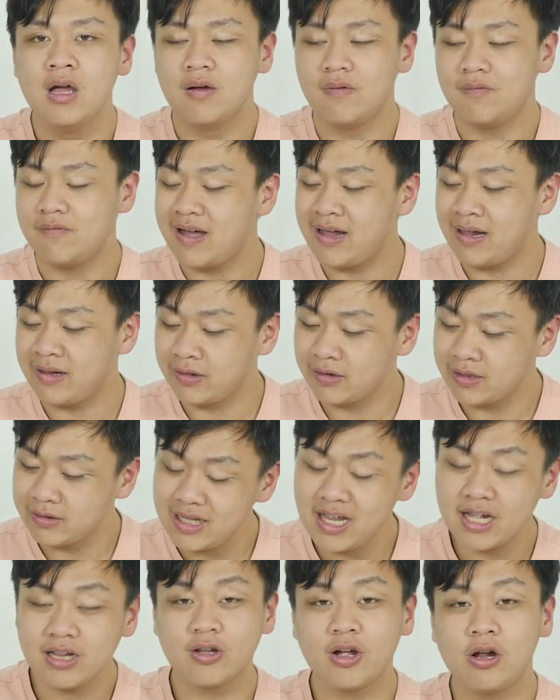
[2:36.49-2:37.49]
Và
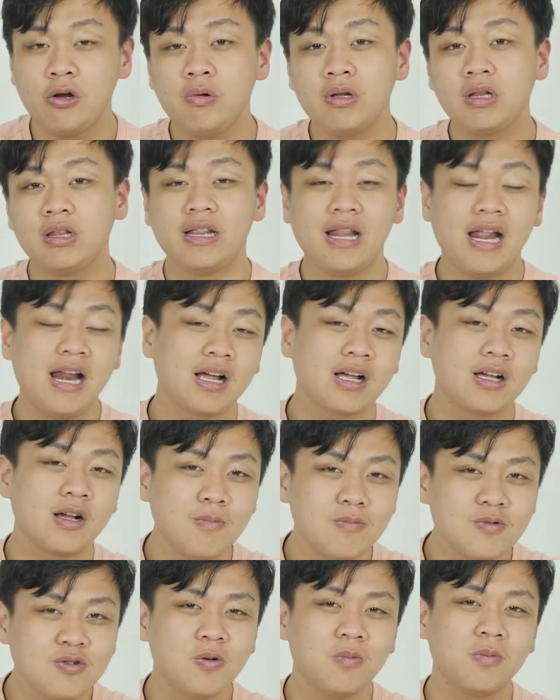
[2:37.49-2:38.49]
tiện nói luôn đấy là
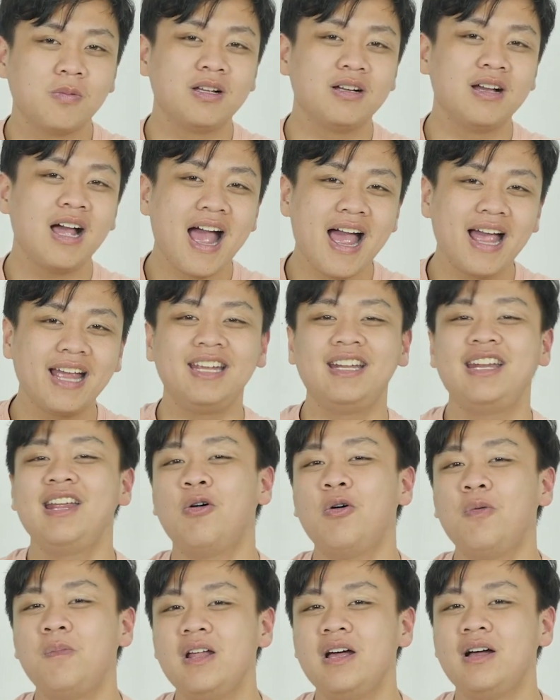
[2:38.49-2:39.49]
công dụng thứ hai khi đeo
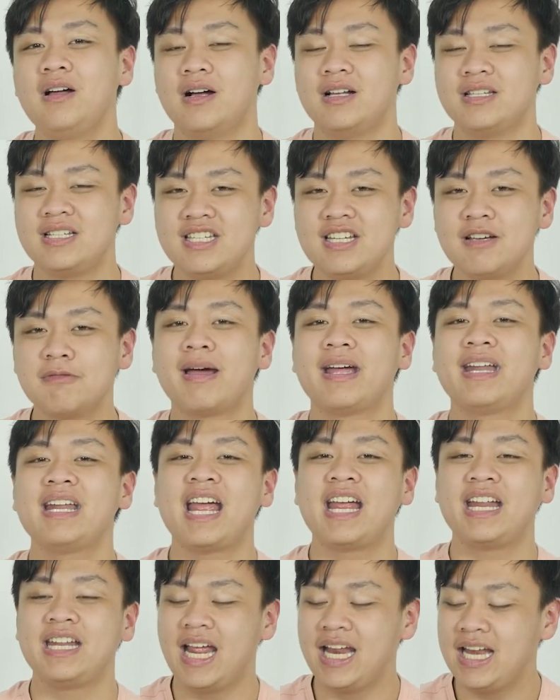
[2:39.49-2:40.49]
ốp lưng ở trên chiếc máy
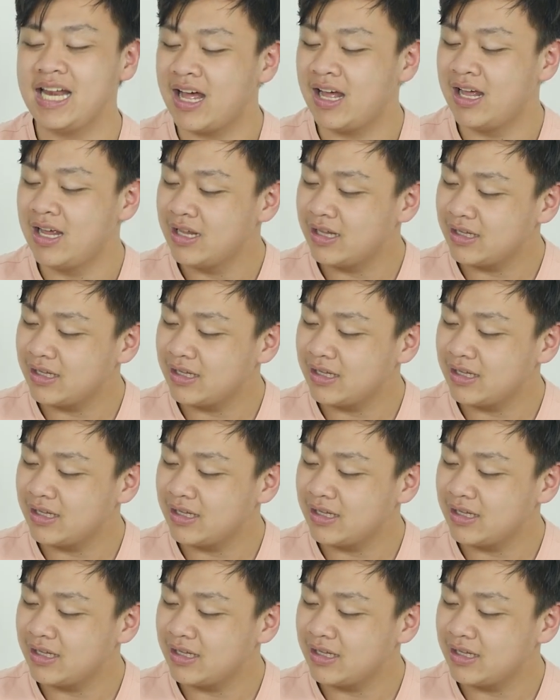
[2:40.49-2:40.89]
này đấy là